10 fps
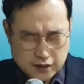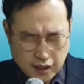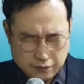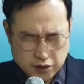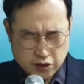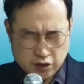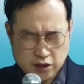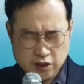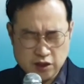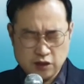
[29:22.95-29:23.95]
아버지
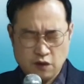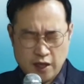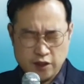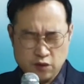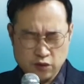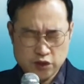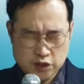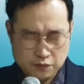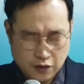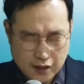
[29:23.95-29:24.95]
그
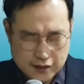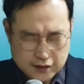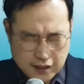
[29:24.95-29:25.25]
광의로우심과